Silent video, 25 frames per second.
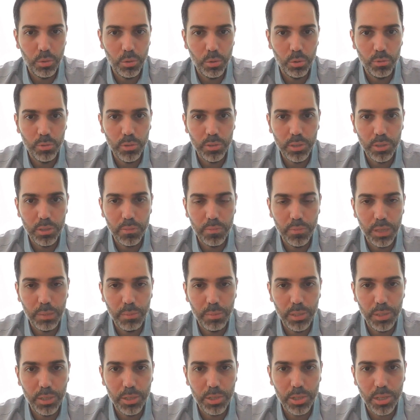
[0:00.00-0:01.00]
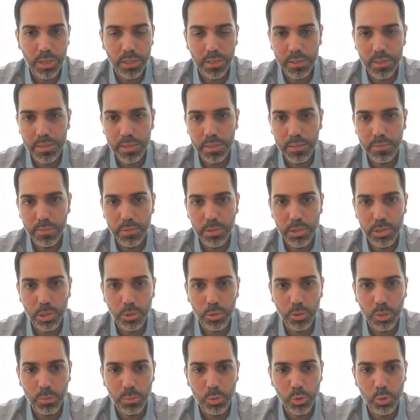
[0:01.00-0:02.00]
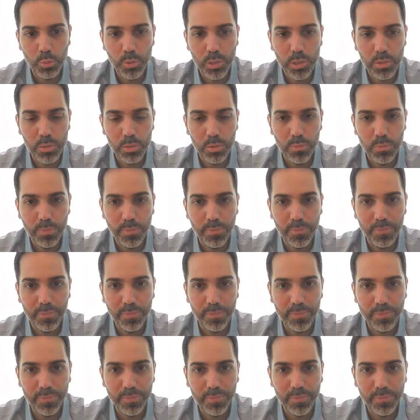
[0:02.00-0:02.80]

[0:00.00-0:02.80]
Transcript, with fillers: o konuda da emeğe geçen herkese teşekkürlerimi sunmak istiyorum.